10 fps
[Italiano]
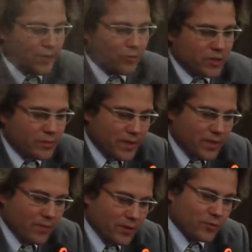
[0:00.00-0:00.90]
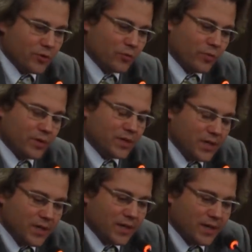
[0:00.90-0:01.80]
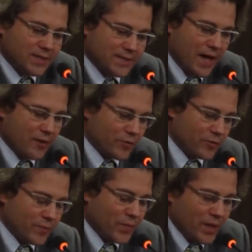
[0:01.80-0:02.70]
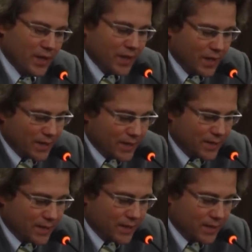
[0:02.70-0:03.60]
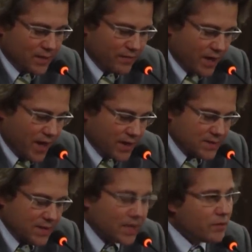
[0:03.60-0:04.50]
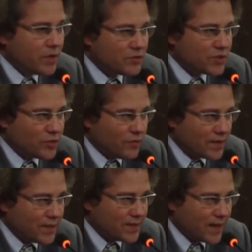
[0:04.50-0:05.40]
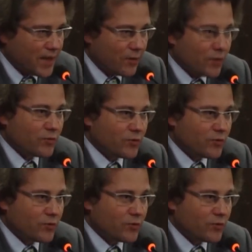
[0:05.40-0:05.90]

vedette, fortilizie o castelli, allertava tutto il territorio e Padova.